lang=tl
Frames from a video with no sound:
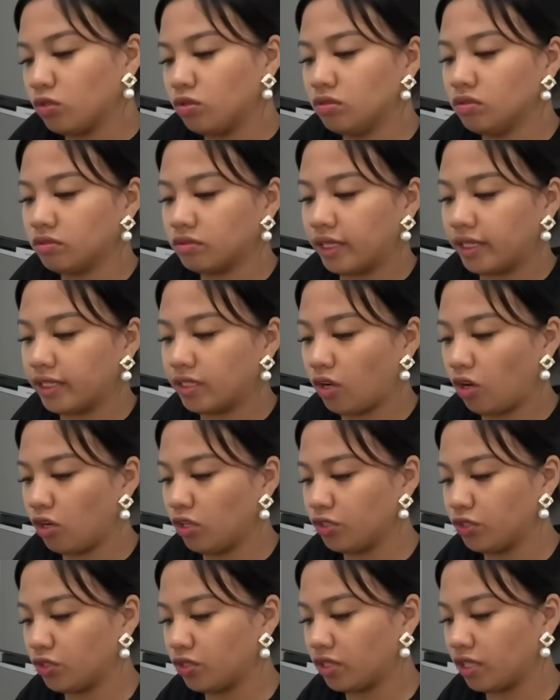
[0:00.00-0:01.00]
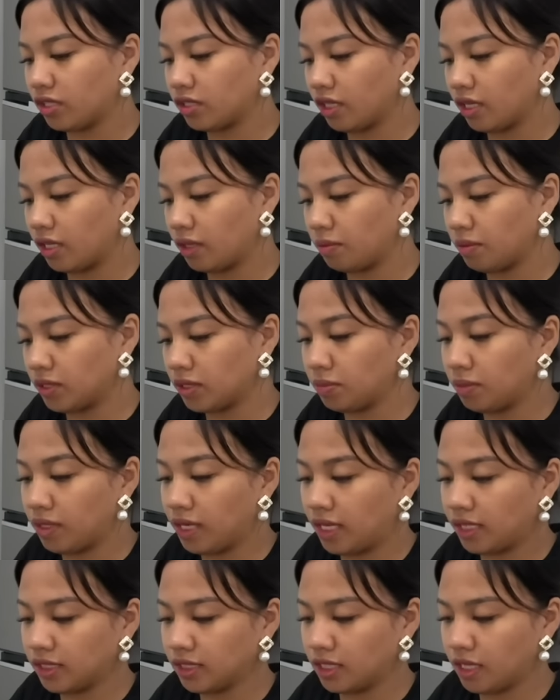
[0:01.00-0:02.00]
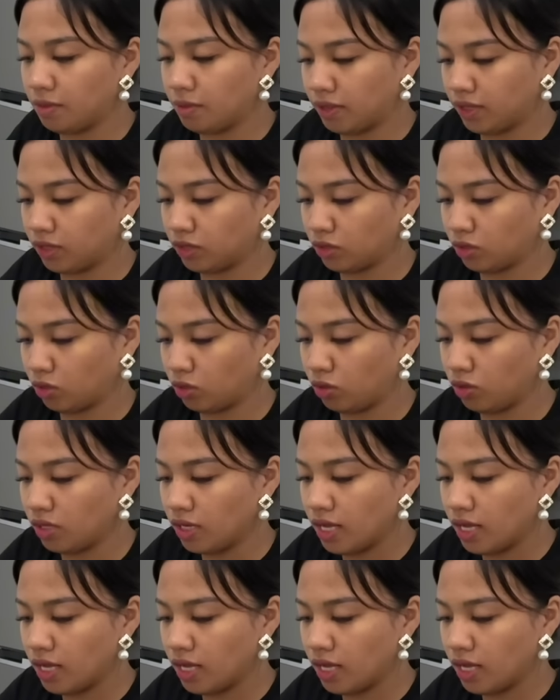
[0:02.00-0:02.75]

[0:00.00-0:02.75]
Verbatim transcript: itong red onion kasi mas malasa naman ito.